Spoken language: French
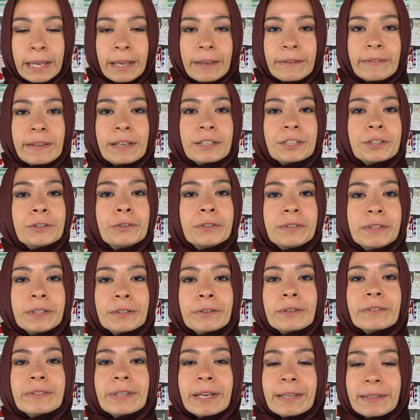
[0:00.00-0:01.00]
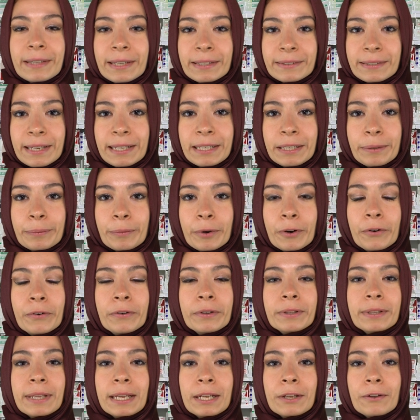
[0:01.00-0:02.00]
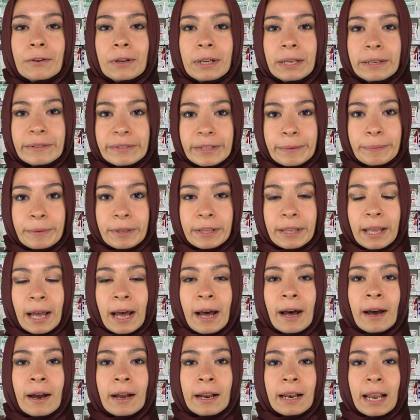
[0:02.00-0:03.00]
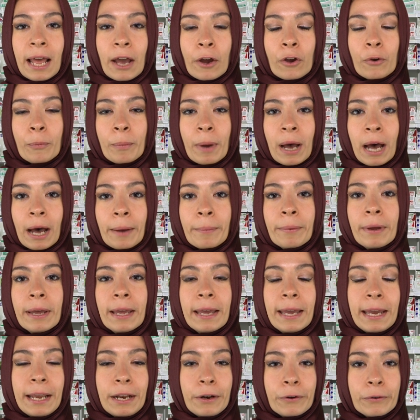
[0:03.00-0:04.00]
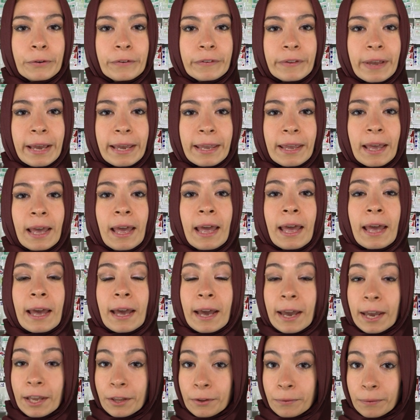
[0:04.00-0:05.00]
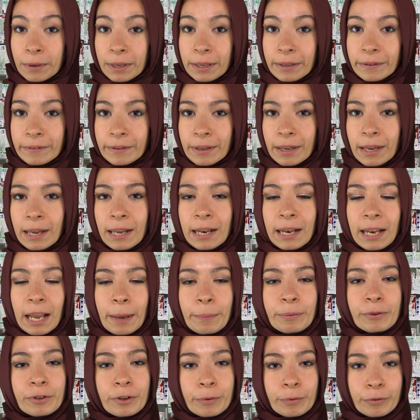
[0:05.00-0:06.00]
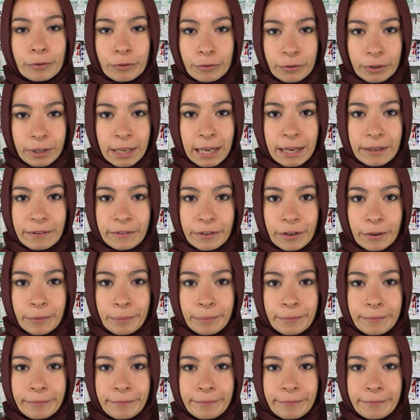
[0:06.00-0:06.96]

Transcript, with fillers: Sachez aussi que certains aliments tels que les épinards, la rhubarbe et l'oseille réduisent l'absorption du calcium.